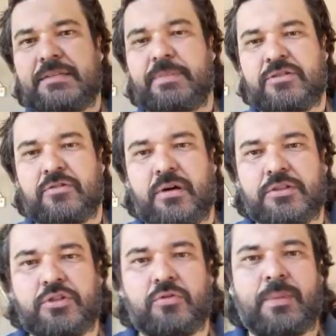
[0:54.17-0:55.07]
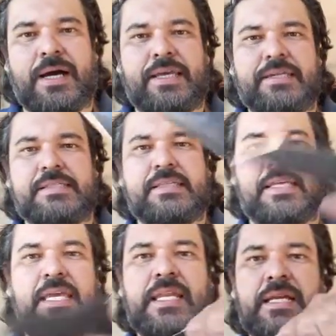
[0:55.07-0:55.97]
pessoal, de uma
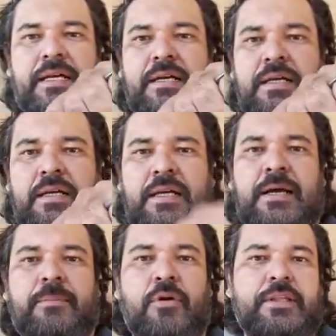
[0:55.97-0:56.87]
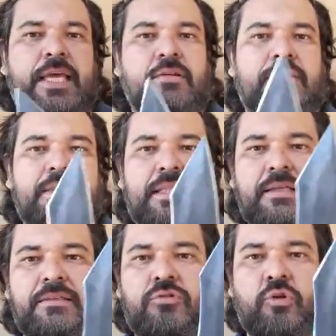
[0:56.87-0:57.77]
Skinner modelo
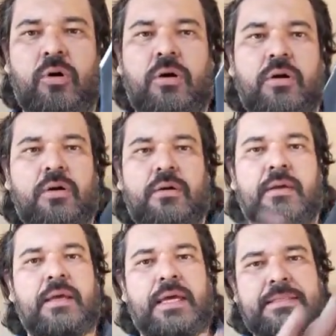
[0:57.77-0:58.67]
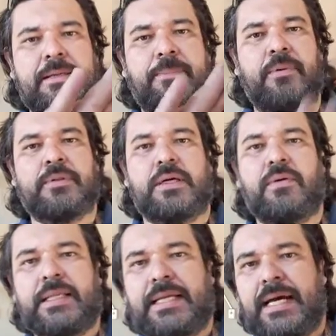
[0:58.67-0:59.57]
Tanto. Essa ponta
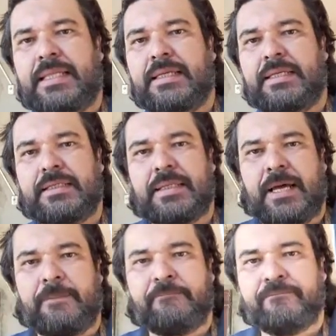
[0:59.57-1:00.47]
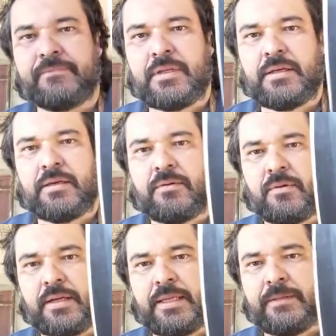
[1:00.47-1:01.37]
quadrada, tá?
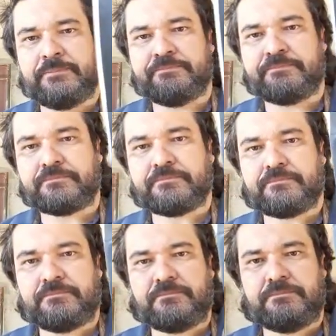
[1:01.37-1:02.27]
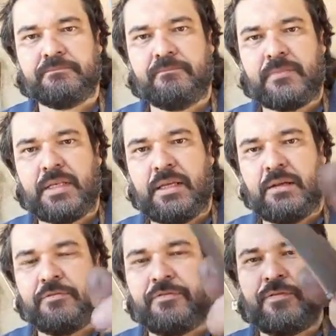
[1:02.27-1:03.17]
Olha aí.
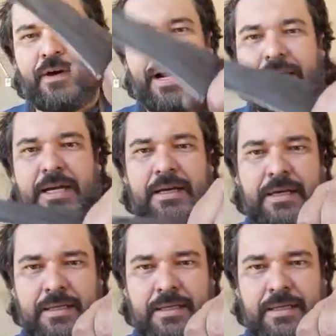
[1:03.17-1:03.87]
Faca